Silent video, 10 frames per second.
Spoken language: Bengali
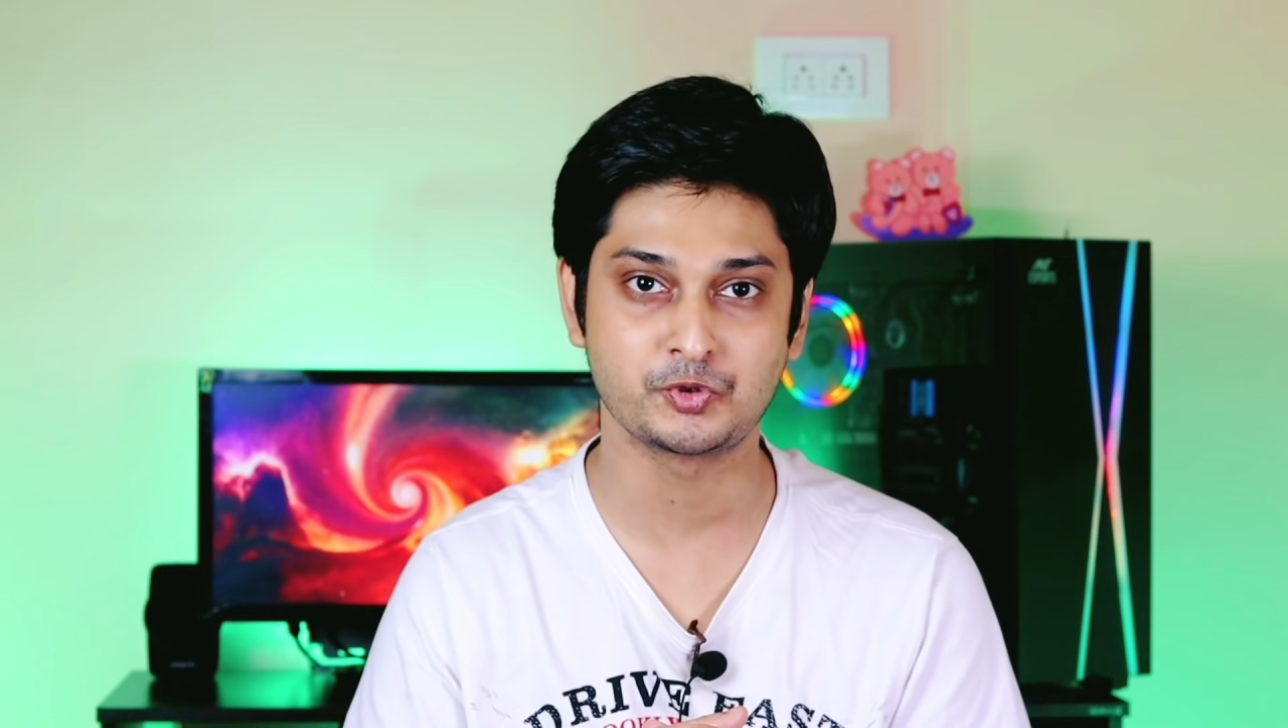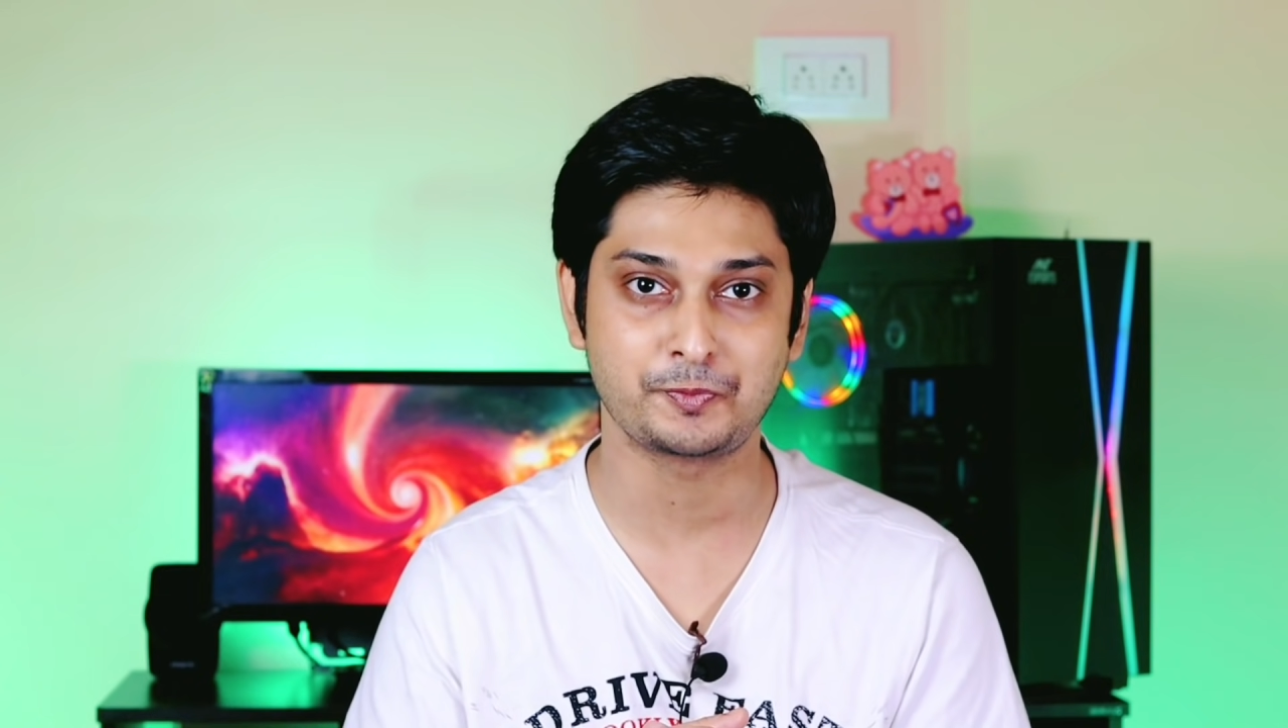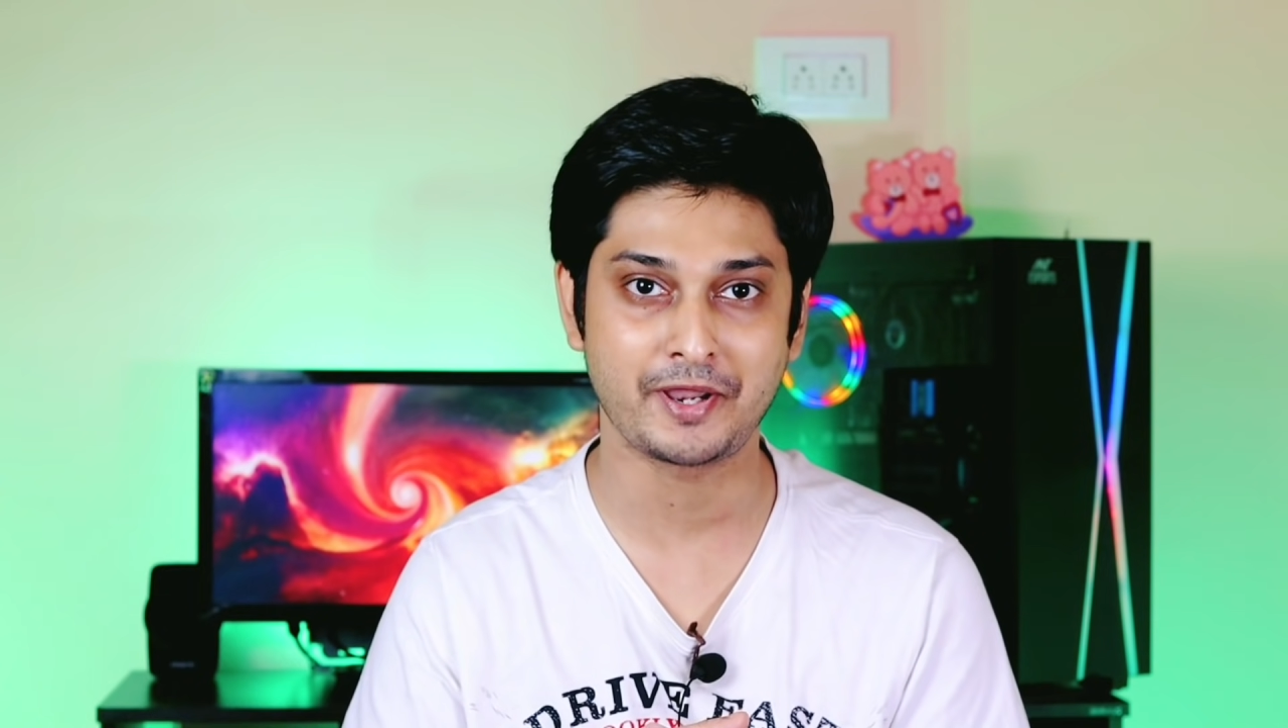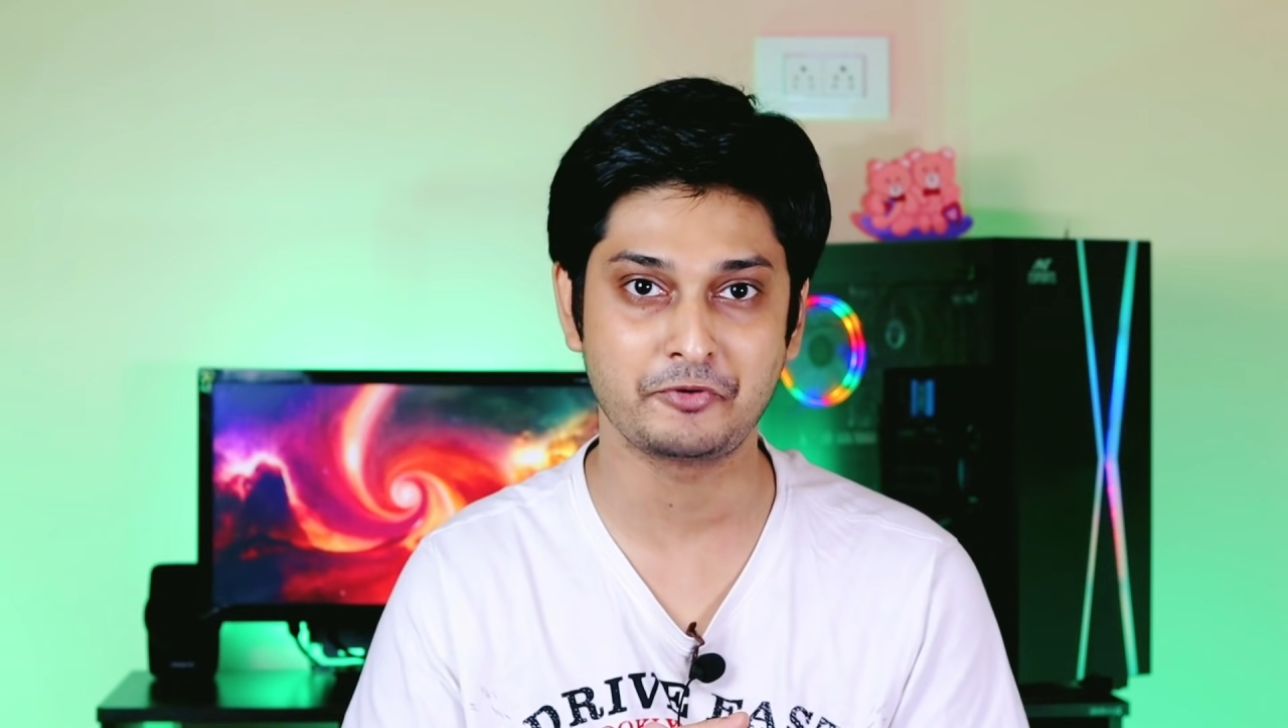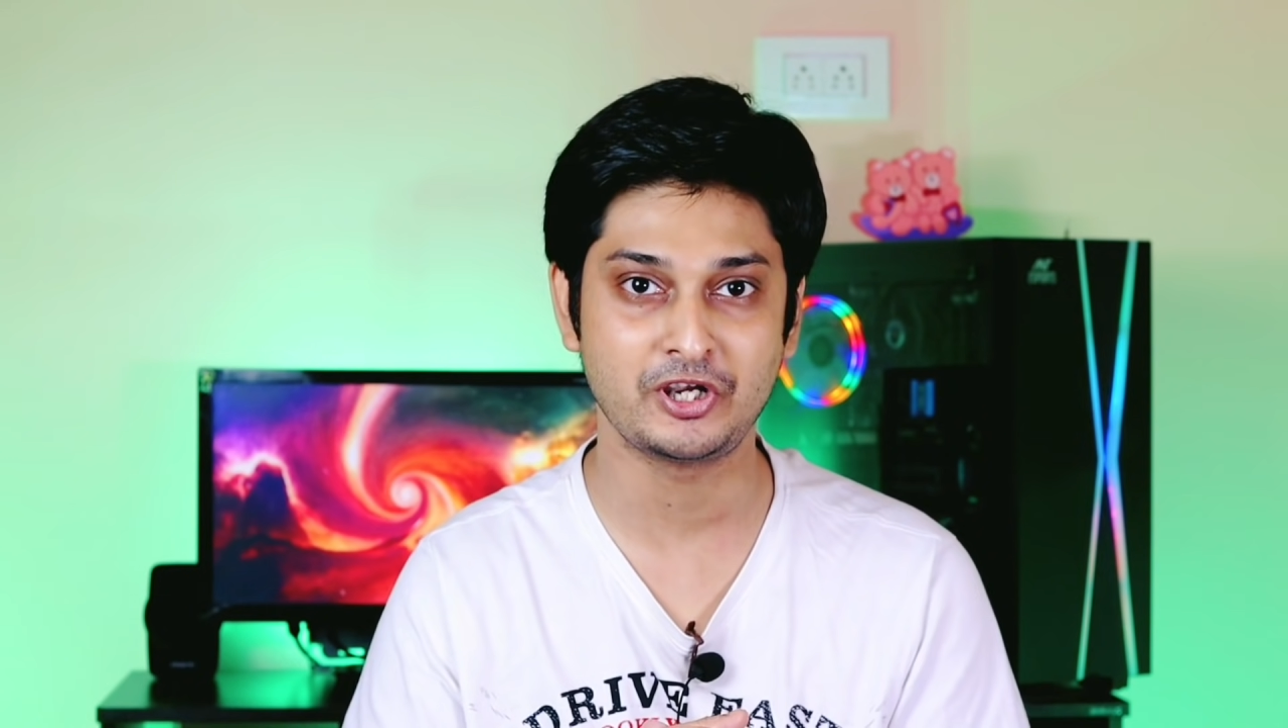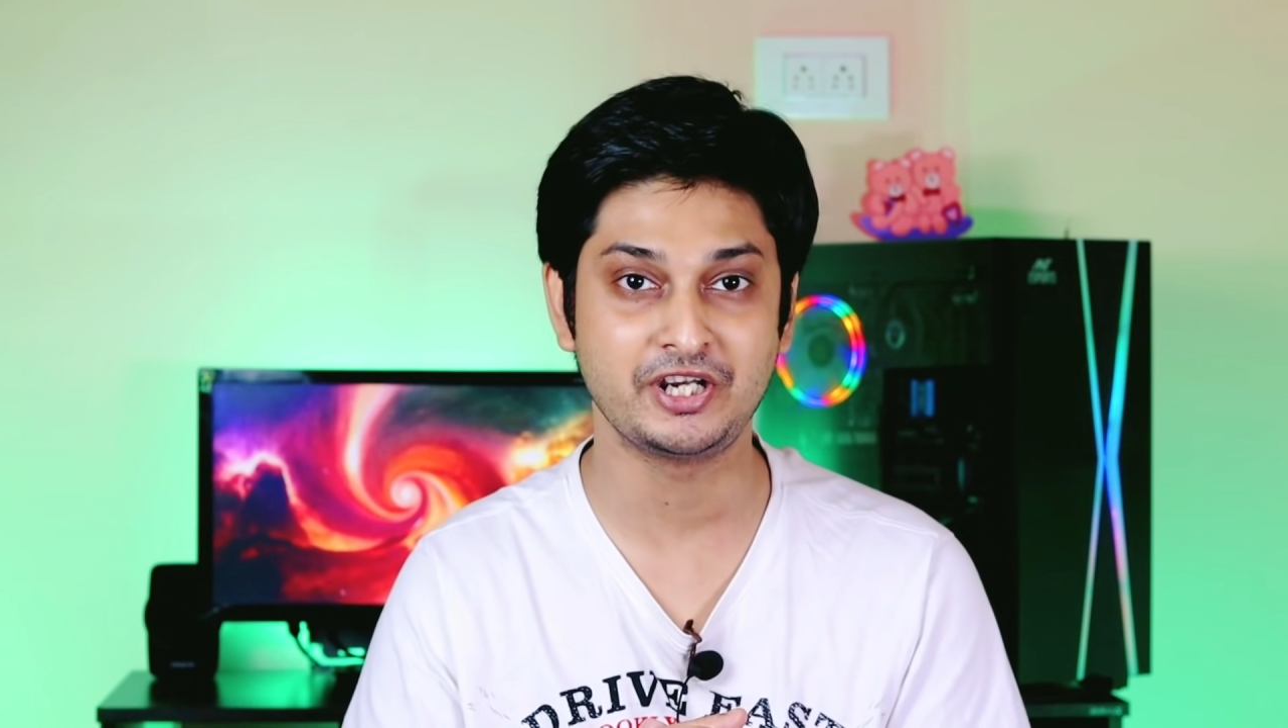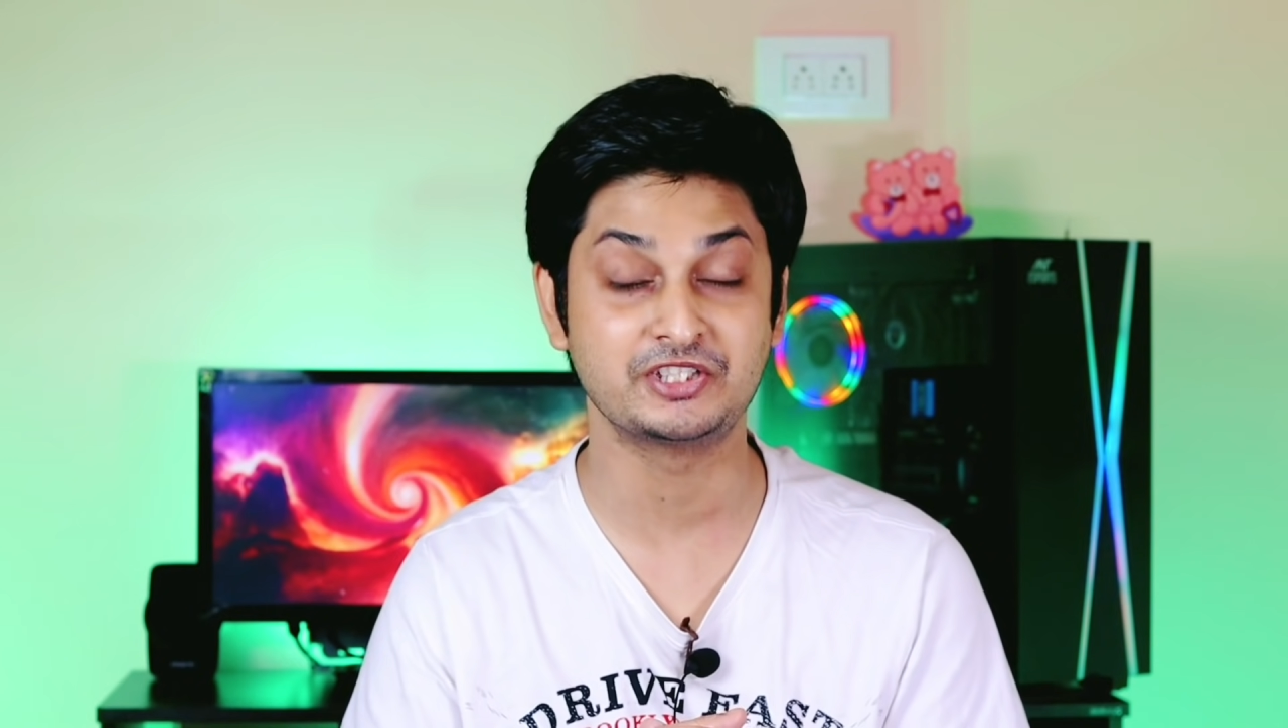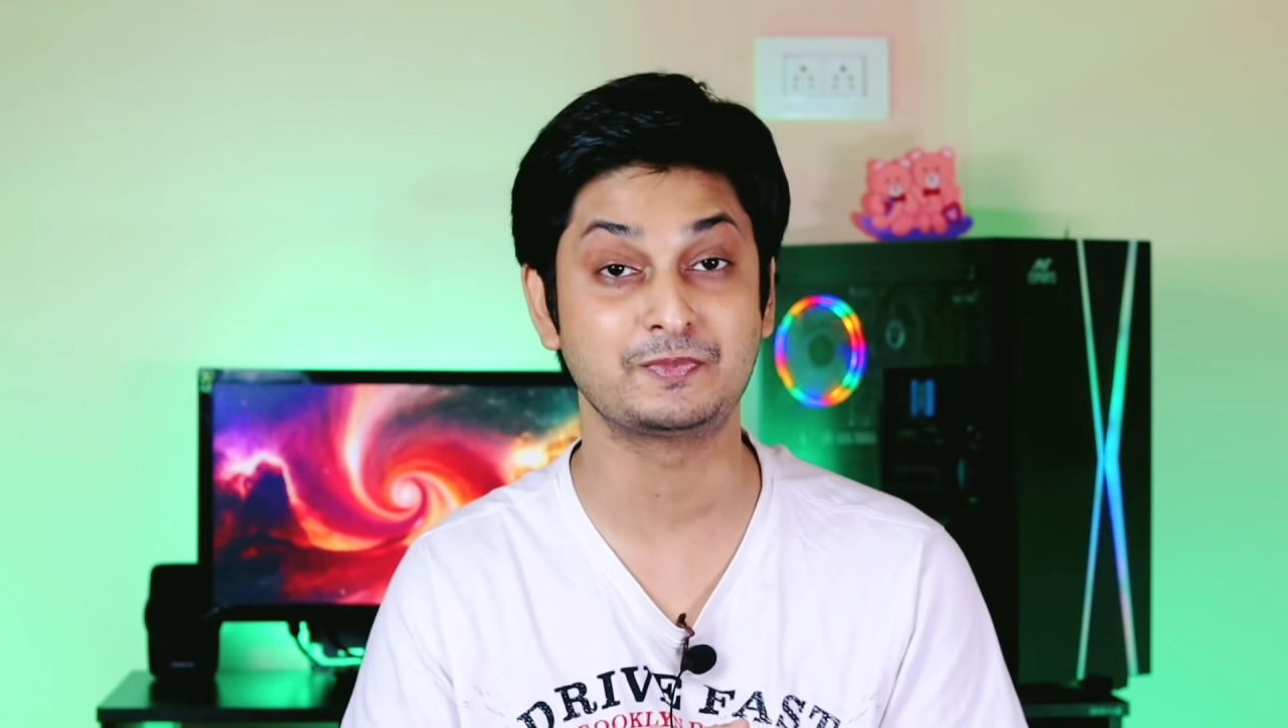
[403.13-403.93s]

ভিউ সুপার অ্যামোলেড